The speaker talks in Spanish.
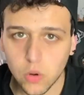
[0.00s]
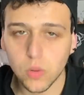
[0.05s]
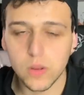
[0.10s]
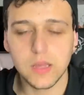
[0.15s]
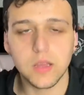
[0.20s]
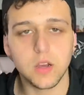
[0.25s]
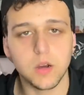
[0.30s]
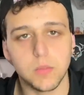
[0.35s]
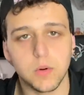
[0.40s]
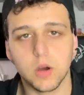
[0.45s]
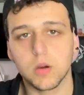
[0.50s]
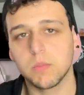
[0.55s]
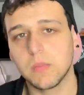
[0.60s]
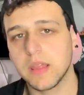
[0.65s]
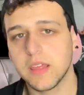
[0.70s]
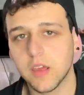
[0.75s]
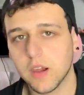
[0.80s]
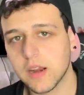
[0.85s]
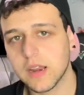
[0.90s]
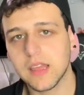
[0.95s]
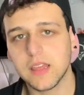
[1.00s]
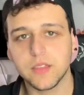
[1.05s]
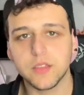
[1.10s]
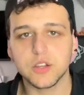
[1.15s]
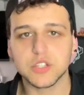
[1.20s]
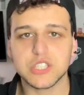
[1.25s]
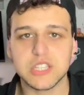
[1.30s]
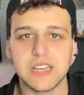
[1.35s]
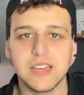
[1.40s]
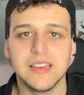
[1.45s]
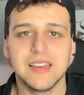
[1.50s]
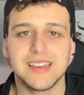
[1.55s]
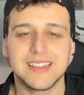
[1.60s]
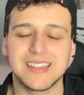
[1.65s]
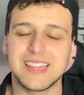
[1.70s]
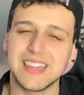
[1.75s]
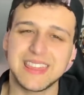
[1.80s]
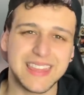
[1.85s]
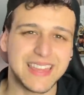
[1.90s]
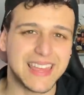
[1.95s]
Queen, como medio riéndose,
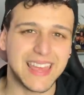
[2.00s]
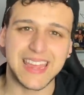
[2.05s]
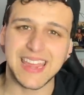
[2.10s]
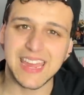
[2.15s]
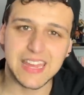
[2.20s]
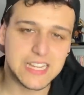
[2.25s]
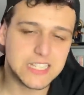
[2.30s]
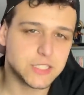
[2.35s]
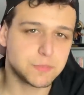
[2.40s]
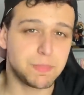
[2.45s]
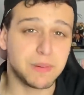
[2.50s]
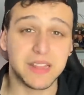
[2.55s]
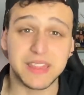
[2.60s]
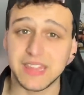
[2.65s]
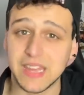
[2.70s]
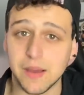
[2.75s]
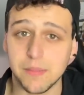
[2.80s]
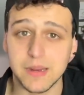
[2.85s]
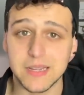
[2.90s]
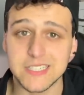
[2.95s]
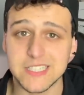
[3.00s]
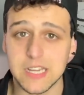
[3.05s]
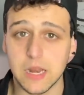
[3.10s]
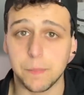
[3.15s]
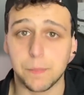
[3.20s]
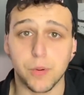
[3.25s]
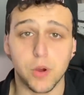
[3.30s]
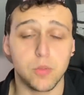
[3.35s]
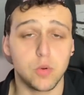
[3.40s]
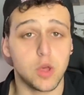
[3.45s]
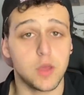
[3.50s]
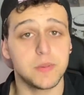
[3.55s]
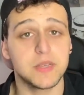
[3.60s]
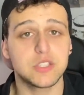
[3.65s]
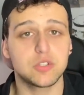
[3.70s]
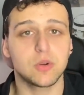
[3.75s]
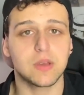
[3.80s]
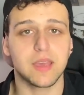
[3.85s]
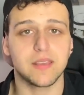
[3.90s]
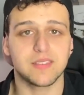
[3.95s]
dice que qué despreciable es el pueblo de
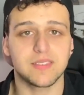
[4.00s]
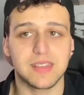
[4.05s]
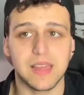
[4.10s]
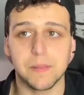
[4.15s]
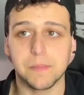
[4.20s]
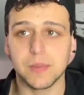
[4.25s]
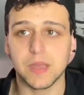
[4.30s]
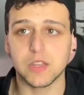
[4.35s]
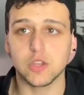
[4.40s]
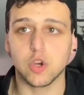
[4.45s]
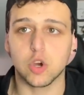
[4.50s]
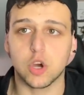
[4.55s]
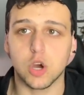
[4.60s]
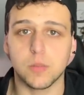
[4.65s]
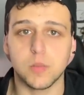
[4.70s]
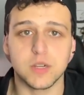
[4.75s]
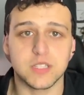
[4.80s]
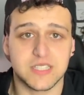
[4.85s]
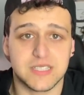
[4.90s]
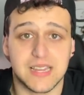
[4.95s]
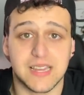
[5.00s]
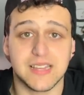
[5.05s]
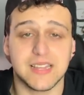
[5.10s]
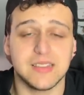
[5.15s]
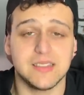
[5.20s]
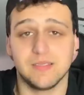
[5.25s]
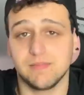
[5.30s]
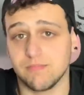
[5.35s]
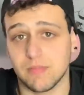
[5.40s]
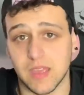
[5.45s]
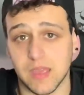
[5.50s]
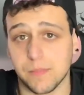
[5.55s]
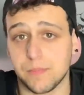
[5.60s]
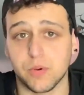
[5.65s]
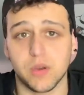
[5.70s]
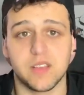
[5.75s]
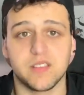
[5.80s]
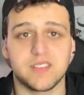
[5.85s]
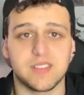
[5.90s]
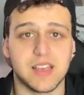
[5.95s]
Bisu que están viendo cómo están eh,
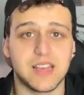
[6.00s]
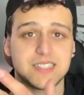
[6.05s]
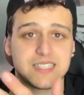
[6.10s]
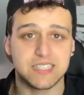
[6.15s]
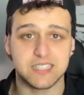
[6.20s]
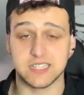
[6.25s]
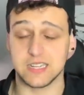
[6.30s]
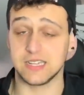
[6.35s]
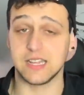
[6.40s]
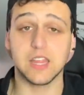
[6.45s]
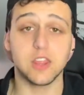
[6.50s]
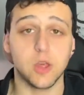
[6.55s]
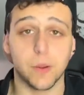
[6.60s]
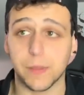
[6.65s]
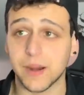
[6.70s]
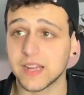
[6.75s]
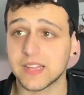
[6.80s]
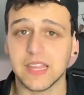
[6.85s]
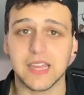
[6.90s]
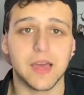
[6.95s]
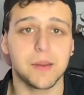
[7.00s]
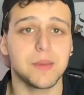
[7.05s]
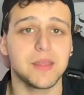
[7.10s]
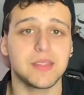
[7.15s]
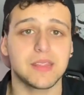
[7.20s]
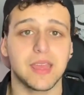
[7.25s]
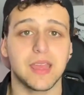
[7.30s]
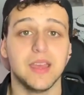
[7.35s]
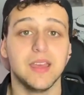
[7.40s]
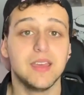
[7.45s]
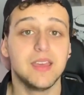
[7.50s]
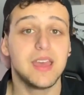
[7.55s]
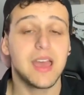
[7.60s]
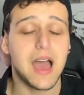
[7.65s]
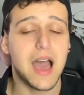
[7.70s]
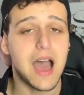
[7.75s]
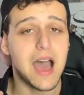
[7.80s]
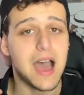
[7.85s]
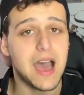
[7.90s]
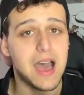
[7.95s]
pues asesinando prácticamente
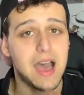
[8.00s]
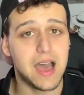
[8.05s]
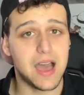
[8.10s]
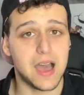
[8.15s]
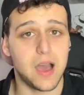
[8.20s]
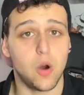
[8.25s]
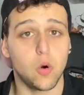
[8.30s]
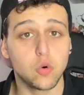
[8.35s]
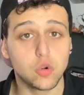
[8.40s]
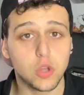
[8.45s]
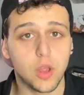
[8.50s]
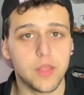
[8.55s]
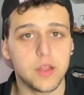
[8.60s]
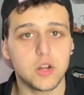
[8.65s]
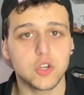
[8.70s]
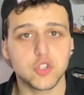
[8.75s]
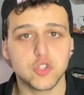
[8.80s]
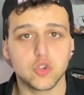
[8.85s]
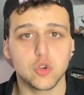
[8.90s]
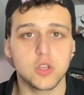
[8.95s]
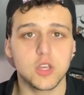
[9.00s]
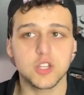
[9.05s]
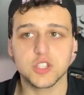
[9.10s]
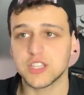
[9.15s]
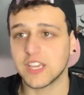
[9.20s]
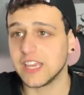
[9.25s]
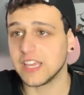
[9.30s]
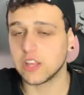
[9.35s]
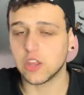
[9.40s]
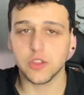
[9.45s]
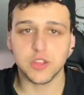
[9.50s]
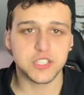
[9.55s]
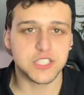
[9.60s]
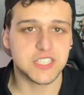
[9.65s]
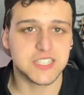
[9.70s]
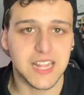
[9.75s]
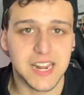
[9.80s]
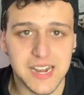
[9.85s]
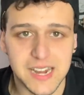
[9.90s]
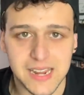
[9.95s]
a uno de los suyos y todos
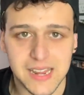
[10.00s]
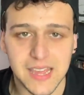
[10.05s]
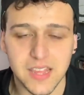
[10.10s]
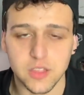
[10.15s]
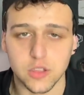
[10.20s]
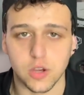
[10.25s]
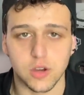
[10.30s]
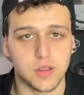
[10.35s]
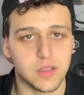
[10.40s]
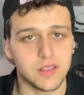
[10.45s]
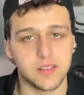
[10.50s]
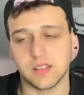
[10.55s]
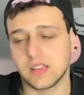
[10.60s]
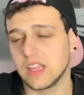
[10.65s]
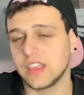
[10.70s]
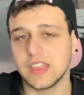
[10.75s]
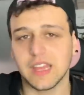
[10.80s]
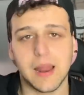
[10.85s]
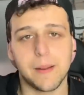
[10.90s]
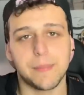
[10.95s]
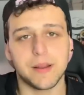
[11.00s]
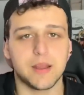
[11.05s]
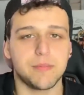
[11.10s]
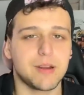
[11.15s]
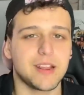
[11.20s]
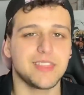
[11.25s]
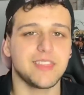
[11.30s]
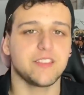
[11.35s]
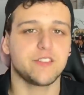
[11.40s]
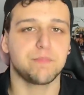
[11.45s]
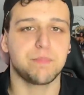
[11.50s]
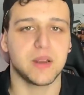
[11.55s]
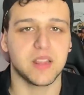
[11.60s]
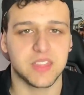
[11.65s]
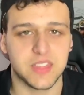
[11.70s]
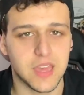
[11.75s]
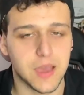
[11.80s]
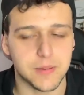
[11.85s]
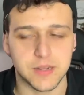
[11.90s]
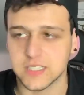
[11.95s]
están riendo. Eh, dice la palabra
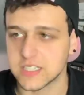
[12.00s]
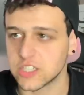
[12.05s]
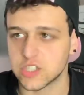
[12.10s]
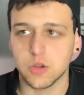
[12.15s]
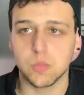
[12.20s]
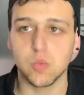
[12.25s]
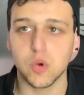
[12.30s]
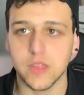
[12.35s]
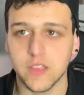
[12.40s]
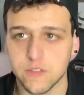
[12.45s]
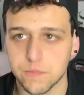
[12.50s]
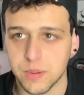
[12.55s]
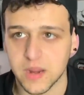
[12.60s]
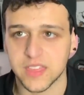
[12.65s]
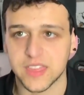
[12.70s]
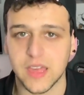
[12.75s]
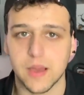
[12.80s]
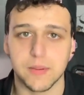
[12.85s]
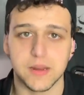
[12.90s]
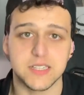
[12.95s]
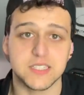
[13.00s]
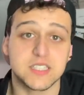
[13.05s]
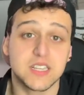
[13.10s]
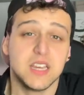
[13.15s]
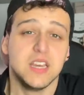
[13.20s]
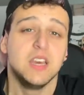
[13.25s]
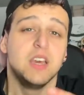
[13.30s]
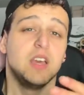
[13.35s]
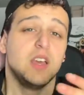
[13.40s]
despreciables, que son muy despreciables.